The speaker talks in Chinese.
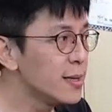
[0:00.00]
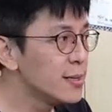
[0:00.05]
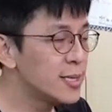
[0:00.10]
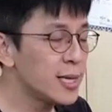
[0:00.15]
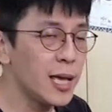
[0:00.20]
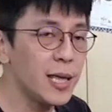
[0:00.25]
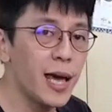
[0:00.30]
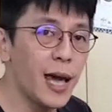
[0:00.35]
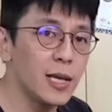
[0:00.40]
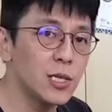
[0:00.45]

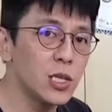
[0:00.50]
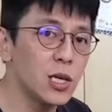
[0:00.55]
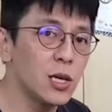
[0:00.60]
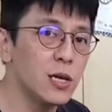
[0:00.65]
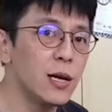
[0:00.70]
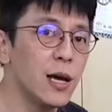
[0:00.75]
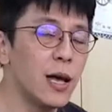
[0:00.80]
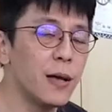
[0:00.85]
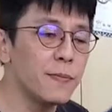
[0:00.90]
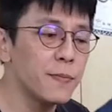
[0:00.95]
这台
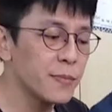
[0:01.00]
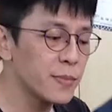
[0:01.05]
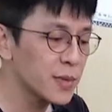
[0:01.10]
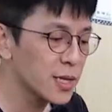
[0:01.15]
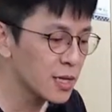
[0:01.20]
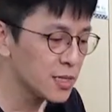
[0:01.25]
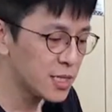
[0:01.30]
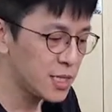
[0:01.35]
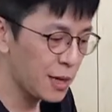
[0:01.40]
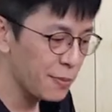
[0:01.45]
车啊，
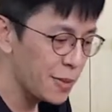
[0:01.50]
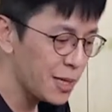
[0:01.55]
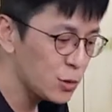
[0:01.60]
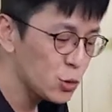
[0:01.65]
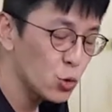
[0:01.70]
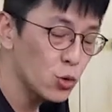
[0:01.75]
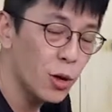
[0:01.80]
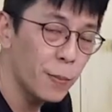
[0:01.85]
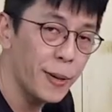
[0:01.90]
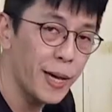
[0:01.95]
前面
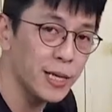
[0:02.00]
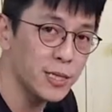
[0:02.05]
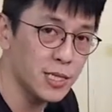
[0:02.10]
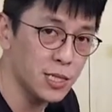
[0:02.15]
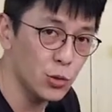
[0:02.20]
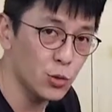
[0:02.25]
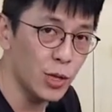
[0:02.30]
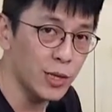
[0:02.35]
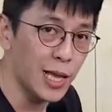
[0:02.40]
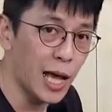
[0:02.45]
如果配直
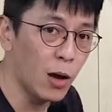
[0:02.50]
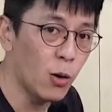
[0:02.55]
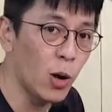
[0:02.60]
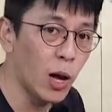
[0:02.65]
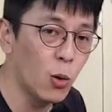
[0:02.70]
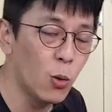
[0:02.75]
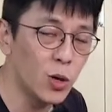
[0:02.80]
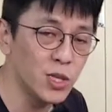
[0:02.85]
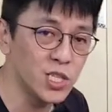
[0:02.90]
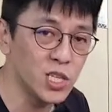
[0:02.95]
选弹簧，
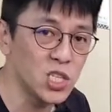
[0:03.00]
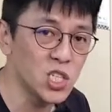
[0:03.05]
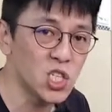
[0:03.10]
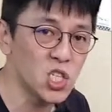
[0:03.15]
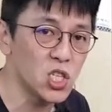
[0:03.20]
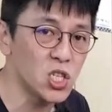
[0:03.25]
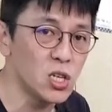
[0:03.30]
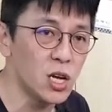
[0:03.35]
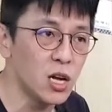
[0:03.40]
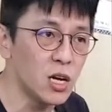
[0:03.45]
或者
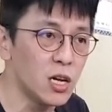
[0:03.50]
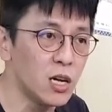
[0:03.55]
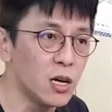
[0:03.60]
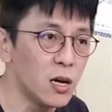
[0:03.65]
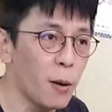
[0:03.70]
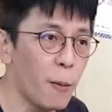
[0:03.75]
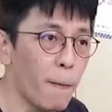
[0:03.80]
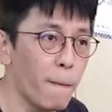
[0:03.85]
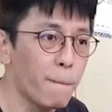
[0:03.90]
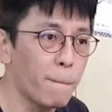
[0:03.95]
是
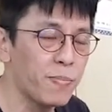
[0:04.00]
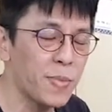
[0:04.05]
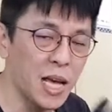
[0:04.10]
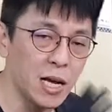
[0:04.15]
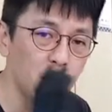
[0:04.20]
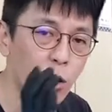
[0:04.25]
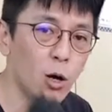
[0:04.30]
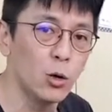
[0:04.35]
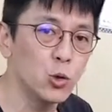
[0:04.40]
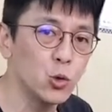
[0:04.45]
呃
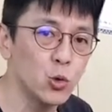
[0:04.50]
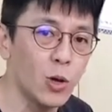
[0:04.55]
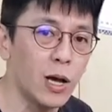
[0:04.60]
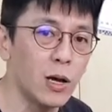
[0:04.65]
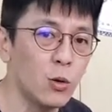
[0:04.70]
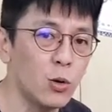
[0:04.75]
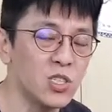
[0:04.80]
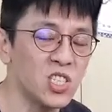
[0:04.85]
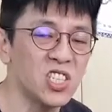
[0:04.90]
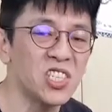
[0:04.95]
灯笼状，
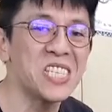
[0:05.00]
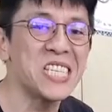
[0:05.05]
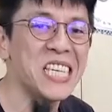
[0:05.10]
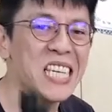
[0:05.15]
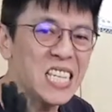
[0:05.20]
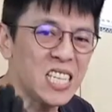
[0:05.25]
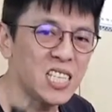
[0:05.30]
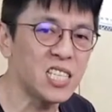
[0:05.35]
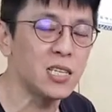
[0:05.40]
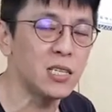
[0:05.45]
或者是
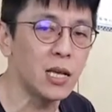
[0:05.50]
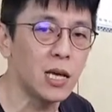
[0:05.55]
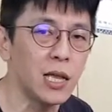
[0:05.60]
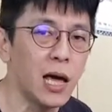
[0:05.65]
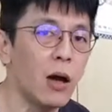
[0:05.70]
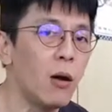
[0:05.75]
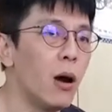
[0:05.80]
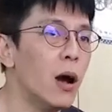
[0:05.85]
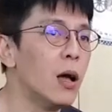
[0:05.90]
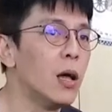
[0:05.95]
意境的
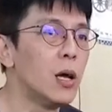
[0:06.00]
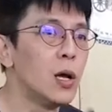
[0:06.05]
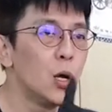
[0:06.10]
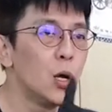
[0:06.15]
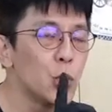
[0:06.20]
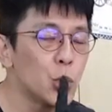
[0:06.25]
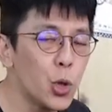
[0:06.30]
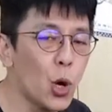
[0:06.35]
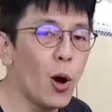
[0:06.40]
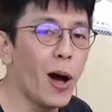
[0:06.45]
弹簧，
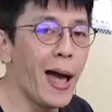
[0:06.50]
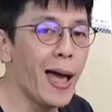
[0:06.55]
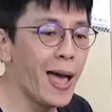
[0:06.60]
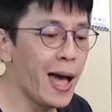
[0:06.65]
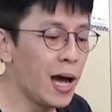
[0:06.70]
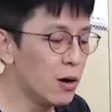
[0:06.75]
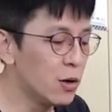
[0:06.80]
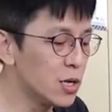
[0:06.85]
都还好。